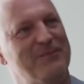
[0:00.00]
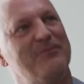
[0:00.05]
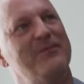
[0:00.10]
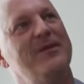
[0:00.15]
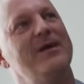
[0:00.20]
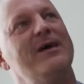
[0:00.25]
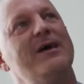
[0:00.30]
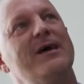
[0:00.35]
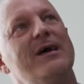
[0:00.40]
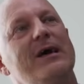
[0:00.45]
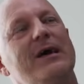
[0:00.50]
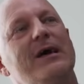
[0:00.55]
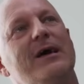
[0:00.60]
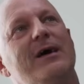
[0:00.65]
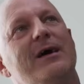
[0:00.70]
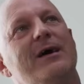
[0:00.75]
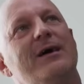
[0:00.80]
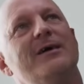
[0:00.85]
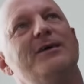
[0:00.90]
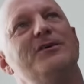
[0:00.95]
ähm,
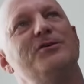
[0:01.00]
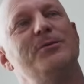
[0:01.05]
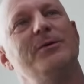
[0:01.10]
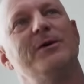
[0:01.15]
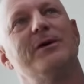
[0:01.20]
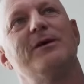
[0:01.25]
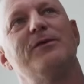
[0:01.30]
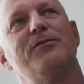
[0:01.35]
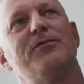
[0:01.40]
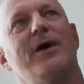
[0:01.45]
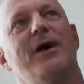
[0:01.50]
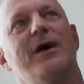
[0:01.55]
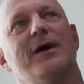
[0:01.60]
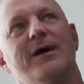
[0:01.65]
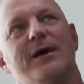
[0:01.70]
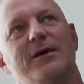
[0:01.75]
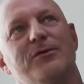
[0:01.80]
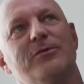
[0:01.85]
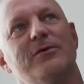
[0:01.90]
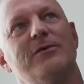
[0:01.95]
schwierige
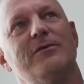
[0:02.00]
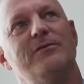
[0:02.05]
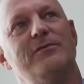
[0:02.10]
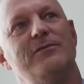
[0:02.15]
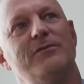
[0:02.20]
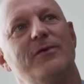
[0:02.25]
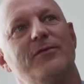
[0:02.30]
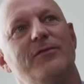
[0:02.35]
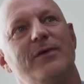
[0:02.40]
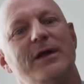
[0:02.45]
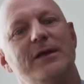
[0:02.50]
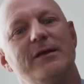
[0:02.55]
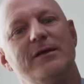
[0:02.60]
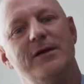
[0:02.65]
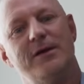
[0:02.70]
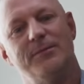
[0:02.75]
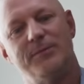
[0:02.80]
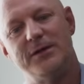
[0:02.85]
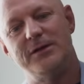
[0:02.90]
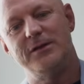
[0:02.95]
Frage. Also wir werden
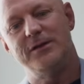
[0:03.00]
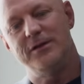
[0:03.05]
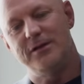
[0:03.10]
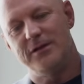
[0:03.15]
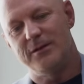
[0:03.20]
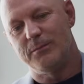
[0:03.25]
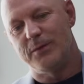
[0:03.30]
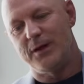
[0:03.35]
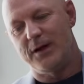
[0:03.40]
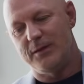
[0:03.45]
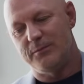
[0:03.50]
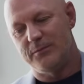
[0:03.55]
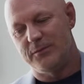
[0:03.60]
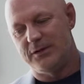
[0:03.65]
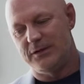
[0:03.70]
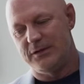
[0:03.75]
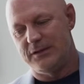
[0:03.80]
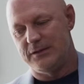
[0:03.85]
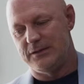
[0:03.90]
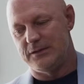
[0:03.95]
die immer diejenigen bleiben,
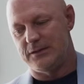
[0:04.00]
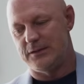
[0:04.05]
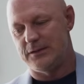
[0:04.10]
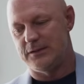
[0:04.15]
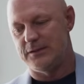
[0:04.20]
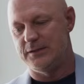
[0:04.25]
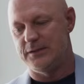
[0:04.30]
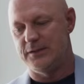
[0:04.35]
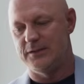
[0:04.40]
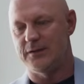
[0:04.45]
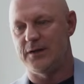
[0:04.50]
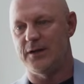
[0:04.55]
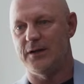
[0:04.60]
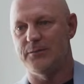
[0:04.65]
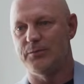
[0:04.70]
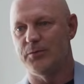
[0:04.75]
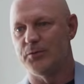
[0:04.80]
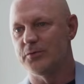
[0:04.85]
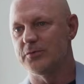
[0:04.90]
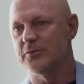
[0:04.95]
die
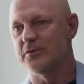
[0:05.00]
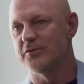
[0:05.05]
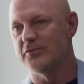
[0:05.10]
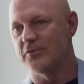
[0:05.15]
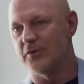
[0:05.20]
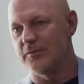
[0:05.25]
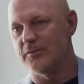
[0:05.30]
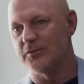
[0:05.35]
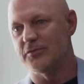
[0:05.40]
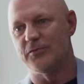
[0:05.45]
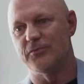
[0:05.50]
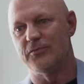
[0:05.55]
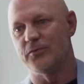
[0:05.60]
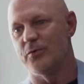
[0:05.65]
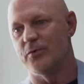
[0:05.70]
digitale Produkte, Service und